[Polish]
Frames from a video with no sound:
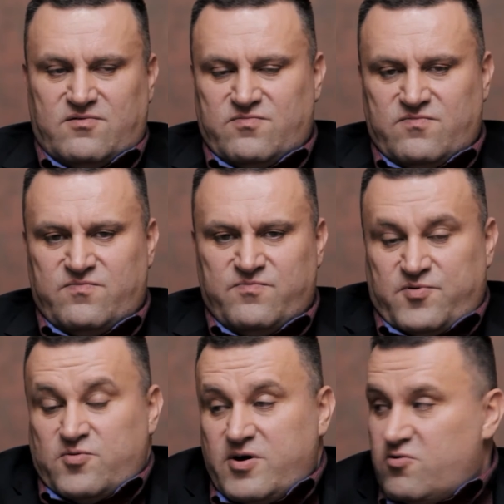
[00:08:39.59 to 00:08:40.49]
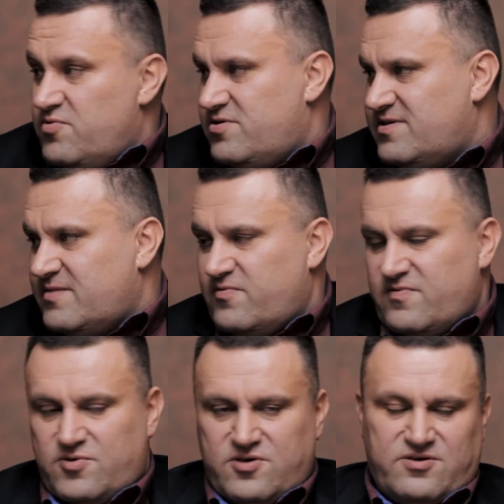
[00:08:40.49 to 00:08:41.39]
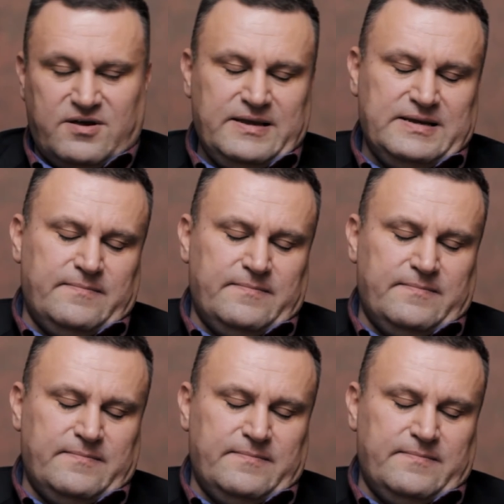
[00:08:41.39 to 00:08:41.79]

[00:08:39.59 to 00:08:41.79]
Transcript: to podobało mi się, tak powiem szczerze.